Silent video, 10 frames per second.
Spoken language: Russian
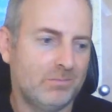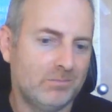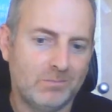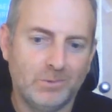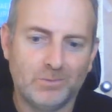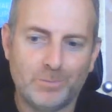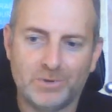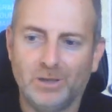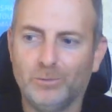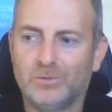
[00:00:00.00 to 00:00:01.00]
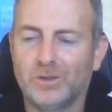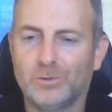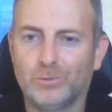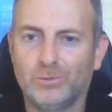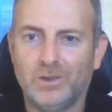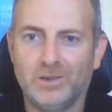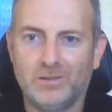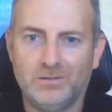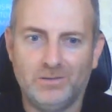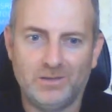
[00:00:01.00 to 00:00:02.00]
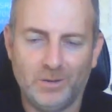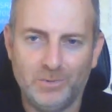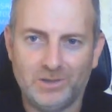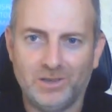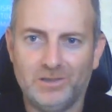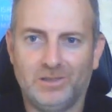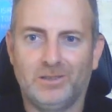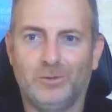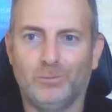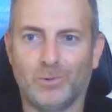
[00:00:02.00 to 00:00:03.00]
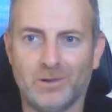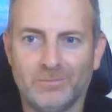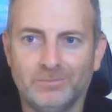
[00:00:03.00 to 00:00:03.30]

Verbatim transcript: ну, абсолютно жуткая исламистская диктатура.